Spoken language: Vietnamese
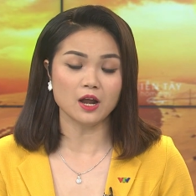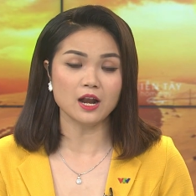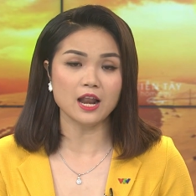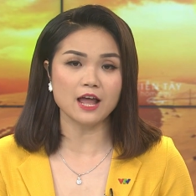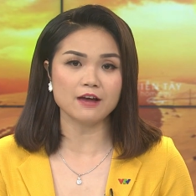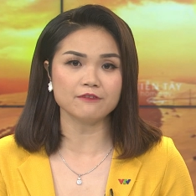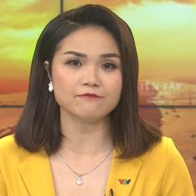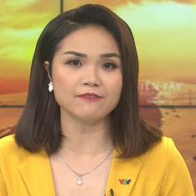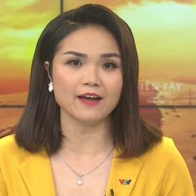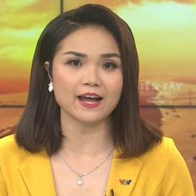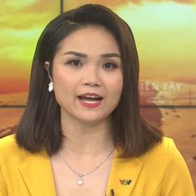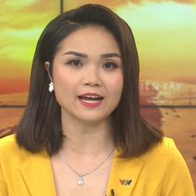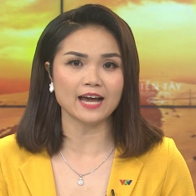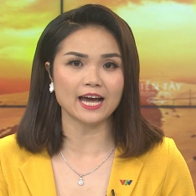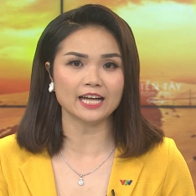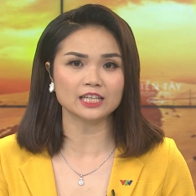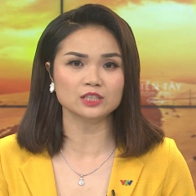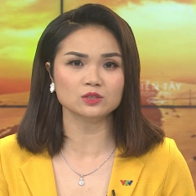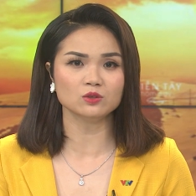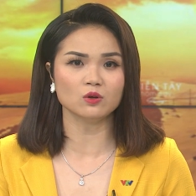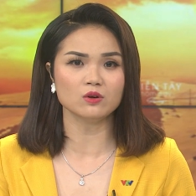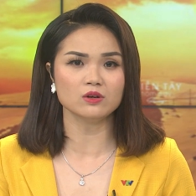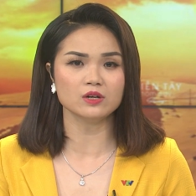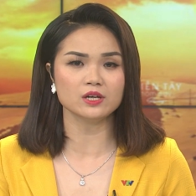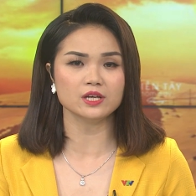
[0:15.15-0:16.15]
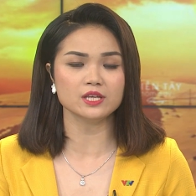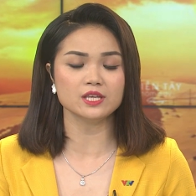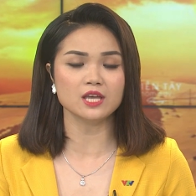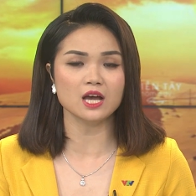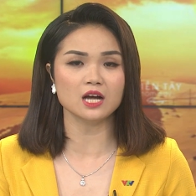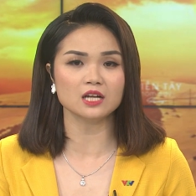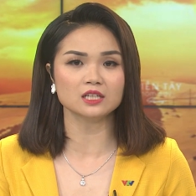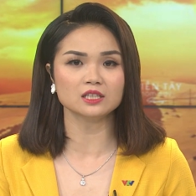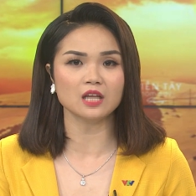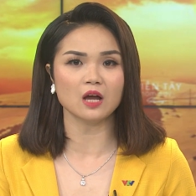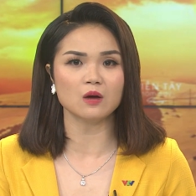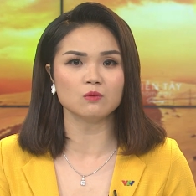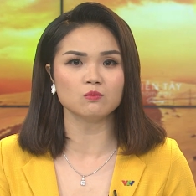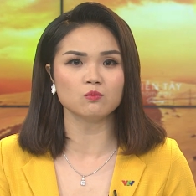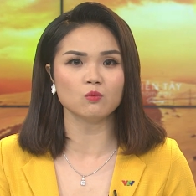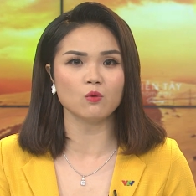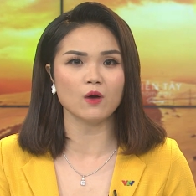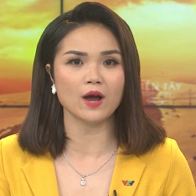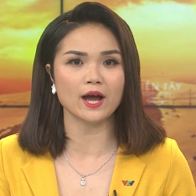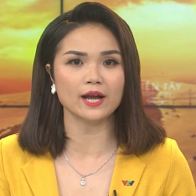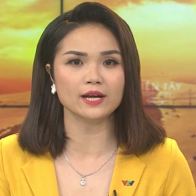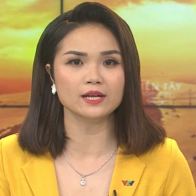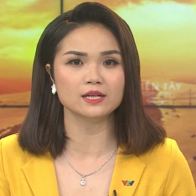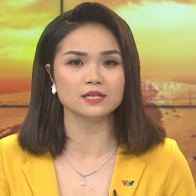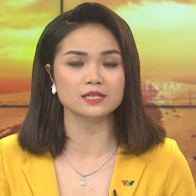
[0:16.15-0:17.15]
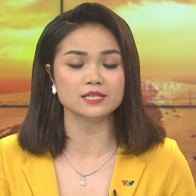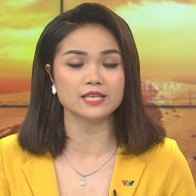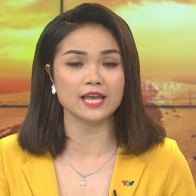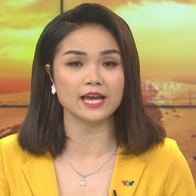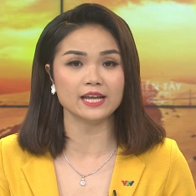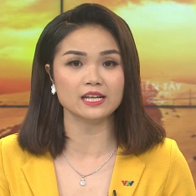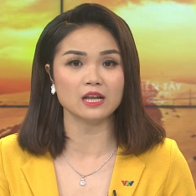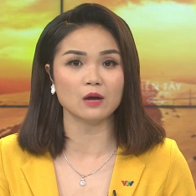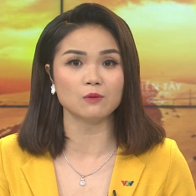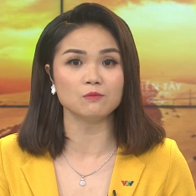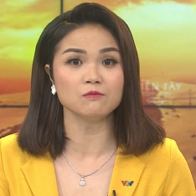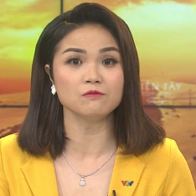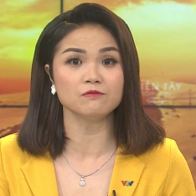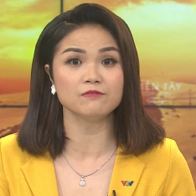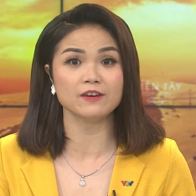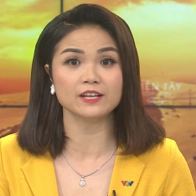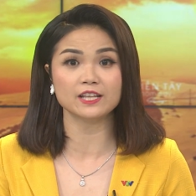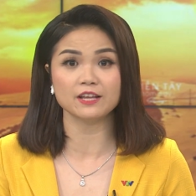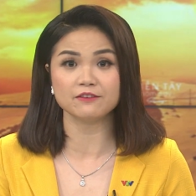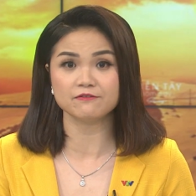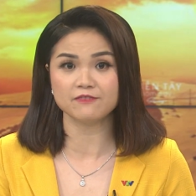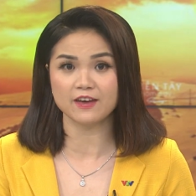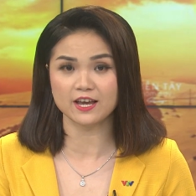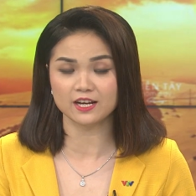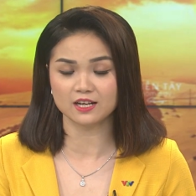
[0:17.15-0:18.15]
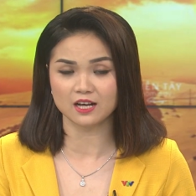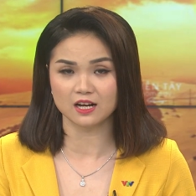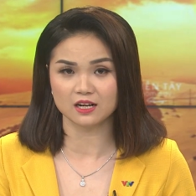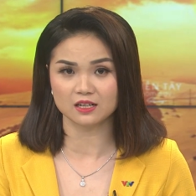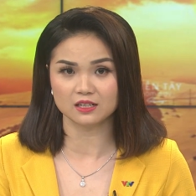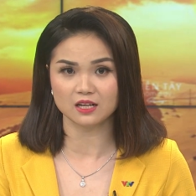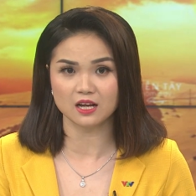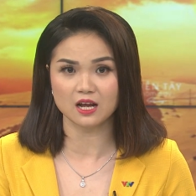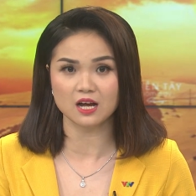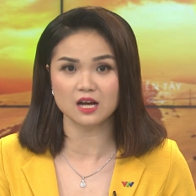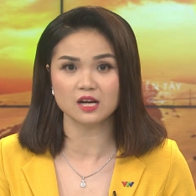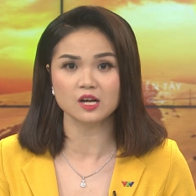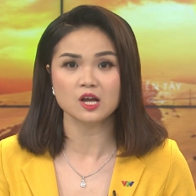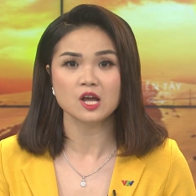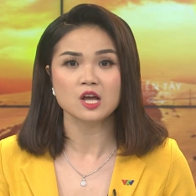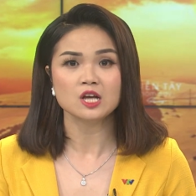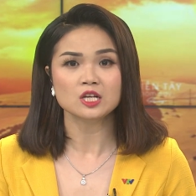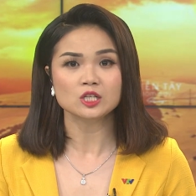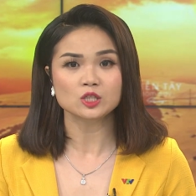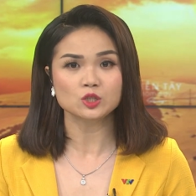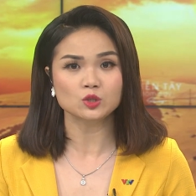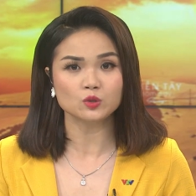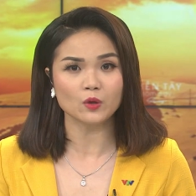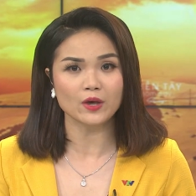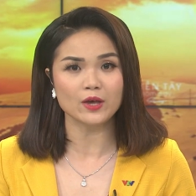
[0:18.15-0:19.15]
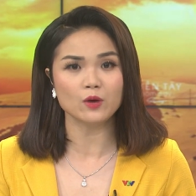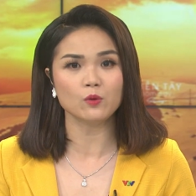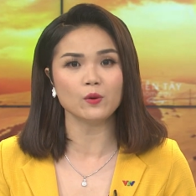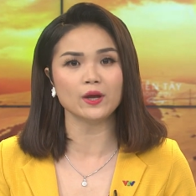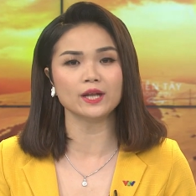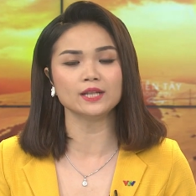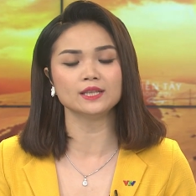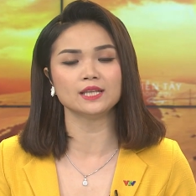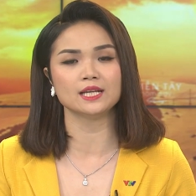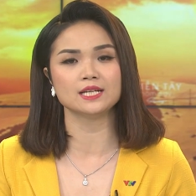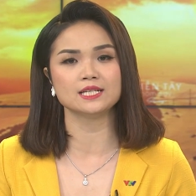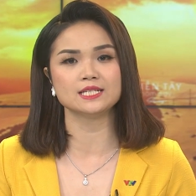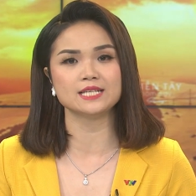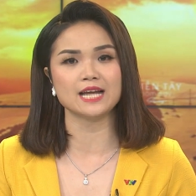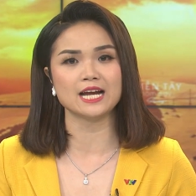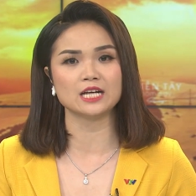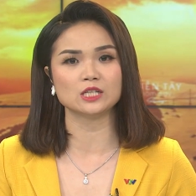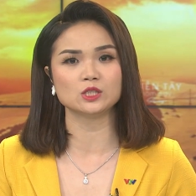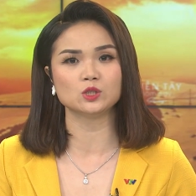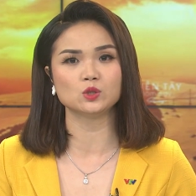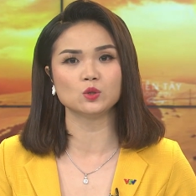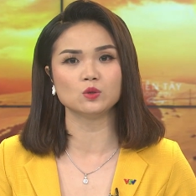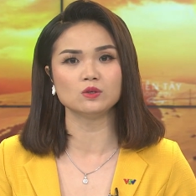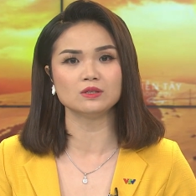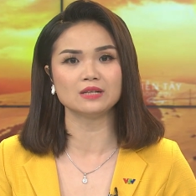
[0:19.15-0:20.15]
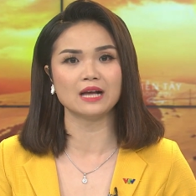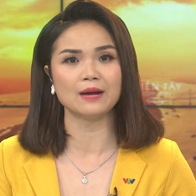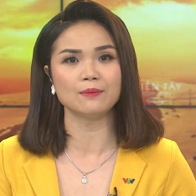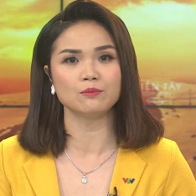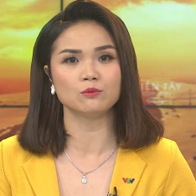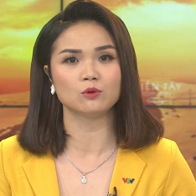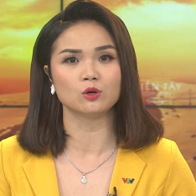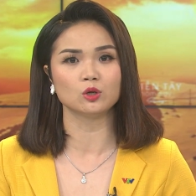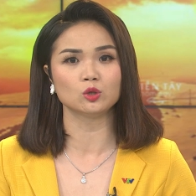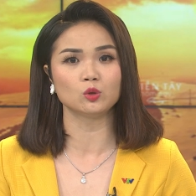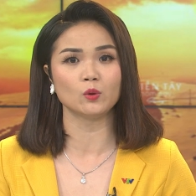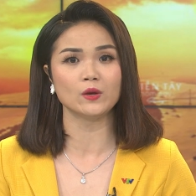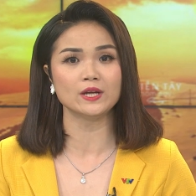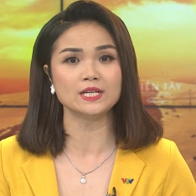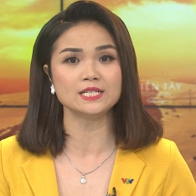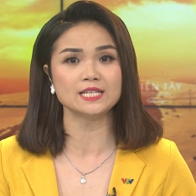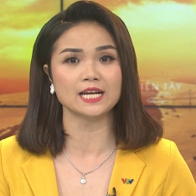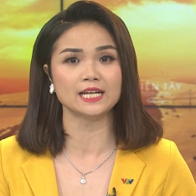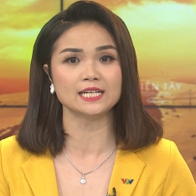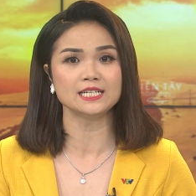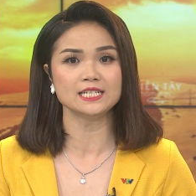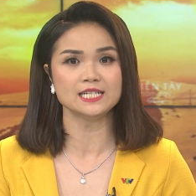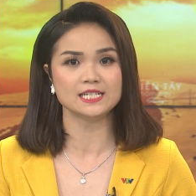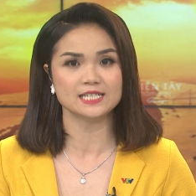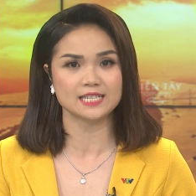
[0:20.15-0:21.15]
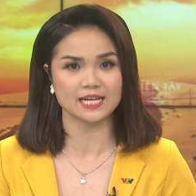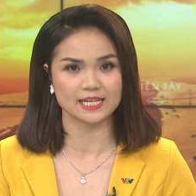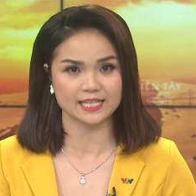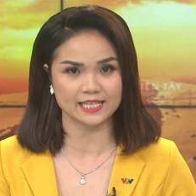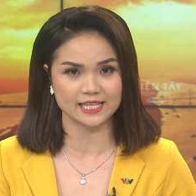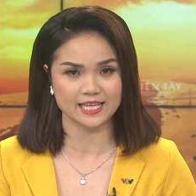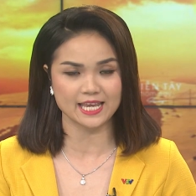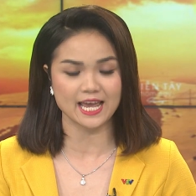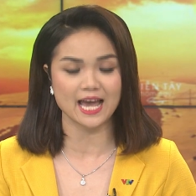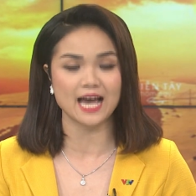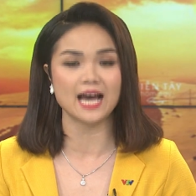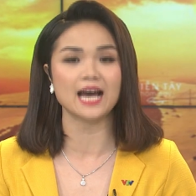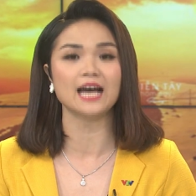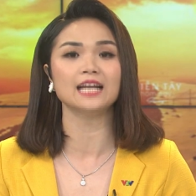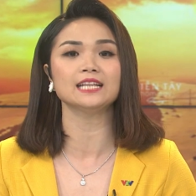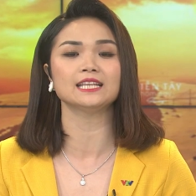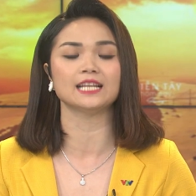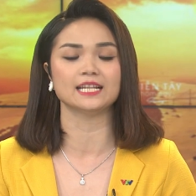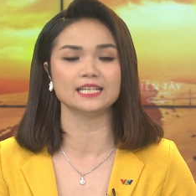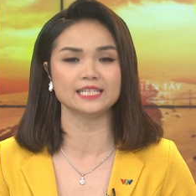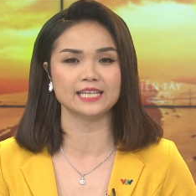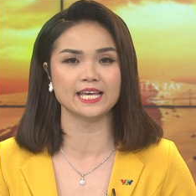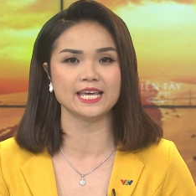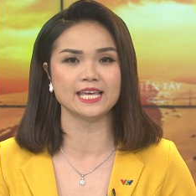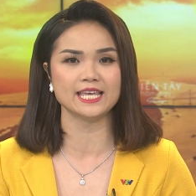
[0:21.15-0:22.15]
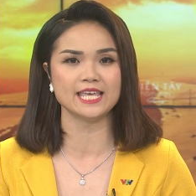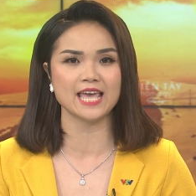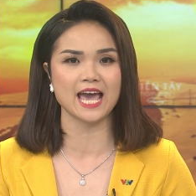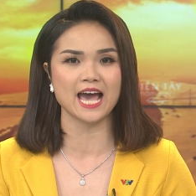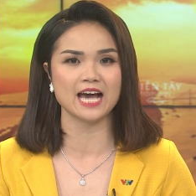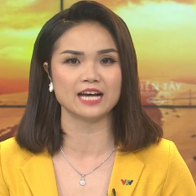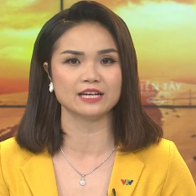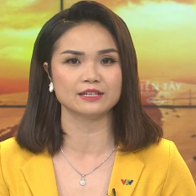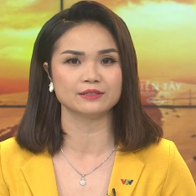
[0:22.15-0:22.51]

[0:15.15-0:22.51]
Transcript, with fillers: Đó là phản ánh của người dân thông qua đường dây nóng vê tê vê Cần Thơ xoay quanh tình trạng xuống cấp của tuyến tránh Rạch Giá, tỉnh Kiên